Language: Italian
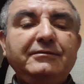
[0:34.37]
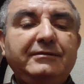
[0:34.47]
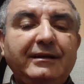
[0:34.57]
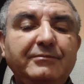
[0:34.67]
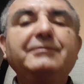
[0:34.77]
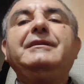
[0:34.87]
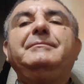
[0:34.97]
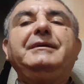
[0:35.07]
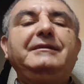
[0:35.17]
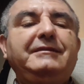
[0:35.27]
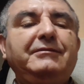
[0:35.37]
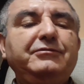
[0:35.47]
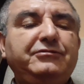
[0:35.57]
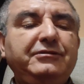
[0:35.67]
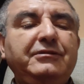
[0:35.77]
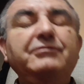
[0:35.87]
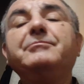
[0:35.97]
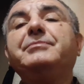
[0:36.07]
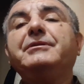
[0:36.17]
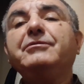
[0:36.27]
tranquillamente uscire,
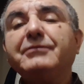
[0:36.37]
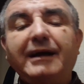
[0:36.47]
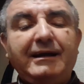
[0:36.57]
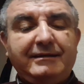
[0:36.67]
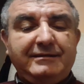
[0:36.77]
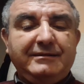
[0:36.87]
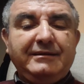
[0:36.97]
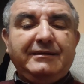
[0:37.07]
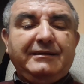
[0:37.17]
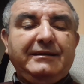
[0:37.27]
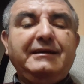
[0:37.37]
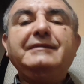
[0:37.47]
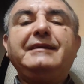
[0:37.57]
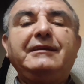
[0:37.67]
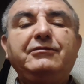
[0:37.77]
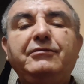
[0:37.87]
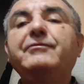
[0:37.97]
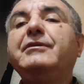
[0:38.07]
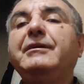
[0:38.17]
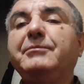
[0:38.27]
non prenotare e andare
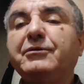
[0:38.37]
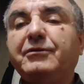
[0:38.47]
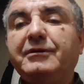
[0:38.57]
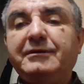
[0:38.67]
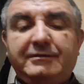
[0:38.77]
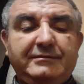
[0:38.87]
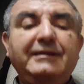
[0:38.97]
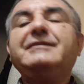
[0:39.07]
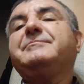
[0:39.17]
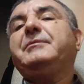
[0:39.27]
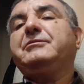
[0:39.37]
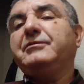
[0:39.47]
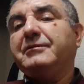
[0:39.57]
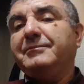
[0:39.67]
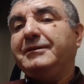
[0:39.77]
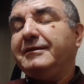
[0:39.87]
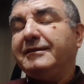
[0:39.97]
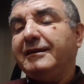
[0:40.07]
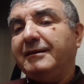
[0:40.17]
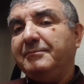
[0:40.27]
dove vogliamo noi nel rispetto
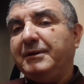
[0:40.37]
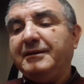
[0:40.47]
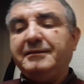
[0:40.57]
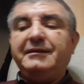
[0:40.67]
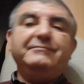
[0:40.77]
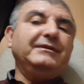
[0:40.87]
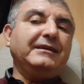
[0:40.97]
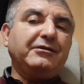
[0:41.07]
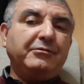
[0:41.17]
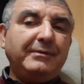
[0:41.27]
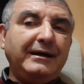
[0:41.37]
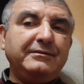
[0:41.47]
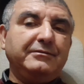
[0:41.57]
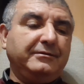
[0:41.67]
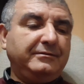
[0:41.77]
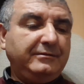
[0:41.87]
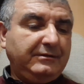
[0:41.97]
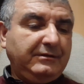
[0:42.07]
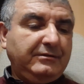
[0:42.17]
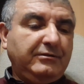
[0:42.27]
dell'ambiente vi raccomando
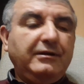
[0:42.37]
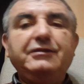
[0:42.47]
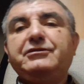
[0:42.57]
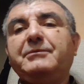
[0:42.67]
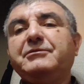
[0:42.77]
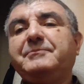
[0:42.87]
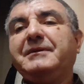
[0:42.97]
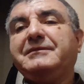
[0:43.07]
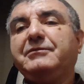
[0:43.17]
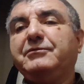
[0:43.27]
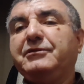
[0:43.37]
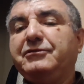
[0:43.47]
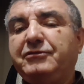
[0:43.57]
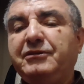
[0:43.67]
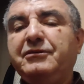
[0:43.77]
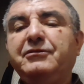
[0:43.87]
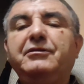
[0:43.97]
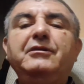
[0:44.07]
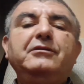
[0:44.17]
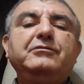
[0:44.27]
non lasciamo spazzatura in
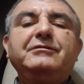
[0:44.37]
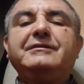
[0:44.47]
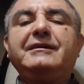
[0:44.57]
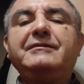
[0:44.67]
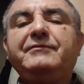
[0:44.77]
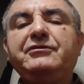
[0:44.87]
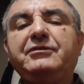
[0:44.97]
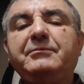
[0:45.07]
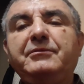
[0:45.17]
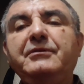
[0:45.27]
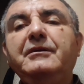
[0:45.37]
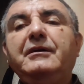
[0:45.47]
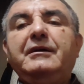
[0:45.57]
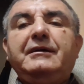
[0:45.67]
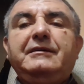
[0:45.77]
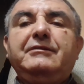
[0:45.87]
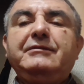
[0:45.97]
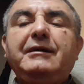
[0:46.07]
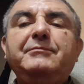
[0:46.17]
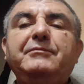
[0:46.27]
giro non, facciamo, eh, non
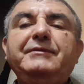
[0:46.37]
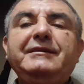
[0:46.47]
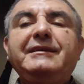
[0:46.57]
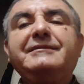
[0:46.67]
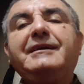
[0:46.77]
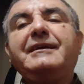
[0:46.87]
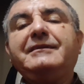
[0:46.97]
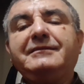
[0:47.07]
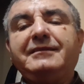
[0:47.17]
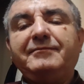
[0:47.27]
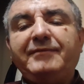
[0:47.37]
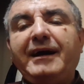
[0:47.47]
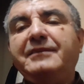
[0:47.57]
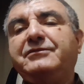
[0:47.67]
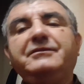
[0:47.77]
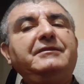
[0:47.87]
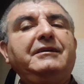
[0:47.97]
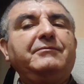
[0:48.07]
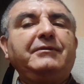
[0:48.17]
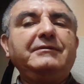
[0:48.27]
diamo vita a scarichi selvaggi
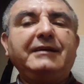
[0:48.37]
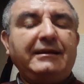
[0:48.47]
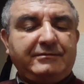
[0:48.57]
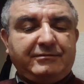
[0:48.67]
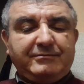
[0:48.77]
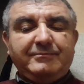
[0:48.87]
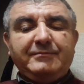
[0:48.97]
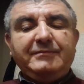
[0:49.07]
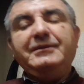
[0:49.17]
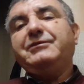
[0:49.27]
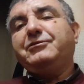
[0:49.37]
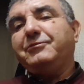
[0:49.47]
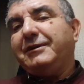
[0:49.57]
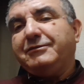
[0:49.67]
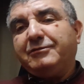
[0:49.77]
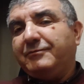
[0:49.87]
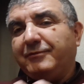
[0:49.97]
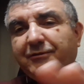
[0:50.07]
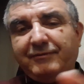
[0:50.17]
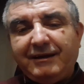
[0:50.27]
e quant'altro detto questo non
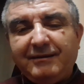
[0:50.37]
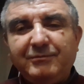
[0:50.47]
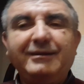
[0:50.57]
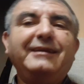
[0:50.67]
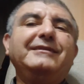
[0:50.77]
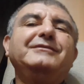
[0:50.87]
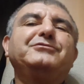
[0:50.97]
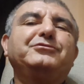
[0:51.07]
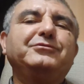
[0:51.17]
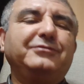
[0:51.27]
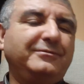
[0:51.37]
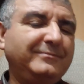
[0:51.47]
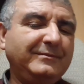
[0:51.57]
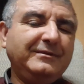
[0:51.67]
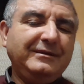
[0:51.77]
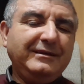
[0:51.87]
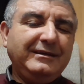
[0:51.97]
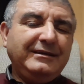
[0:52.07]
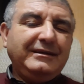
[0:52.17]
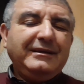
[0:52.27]
voglio fare la morale a nessuno
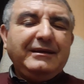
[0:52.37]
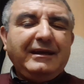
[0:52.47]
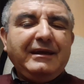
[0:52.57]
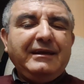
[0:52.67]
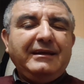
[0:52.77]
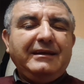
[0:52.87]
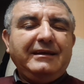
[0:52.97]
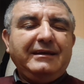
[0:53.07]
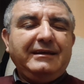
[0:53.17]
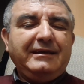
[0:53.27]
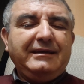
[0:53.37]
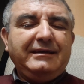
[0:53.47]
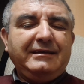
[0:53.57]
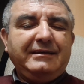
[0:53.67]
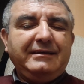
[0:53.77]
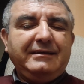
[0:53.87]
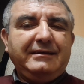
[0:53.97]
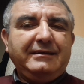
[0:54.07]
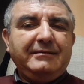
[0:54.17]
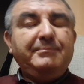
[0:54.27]

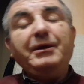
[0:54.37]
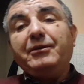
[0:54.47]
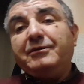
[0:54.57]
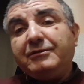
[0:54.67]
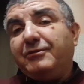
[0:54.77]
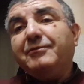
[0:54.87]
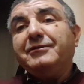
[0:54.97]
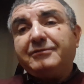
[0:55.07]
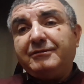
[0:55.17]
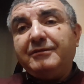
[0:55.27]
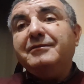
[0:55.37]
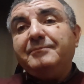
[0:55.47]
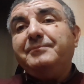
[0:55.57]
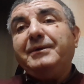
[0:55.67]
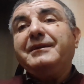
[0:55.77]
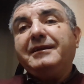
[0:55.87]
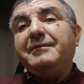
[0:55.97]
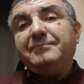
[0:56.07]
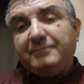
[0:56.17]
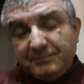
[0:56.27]
e, però dico questo perché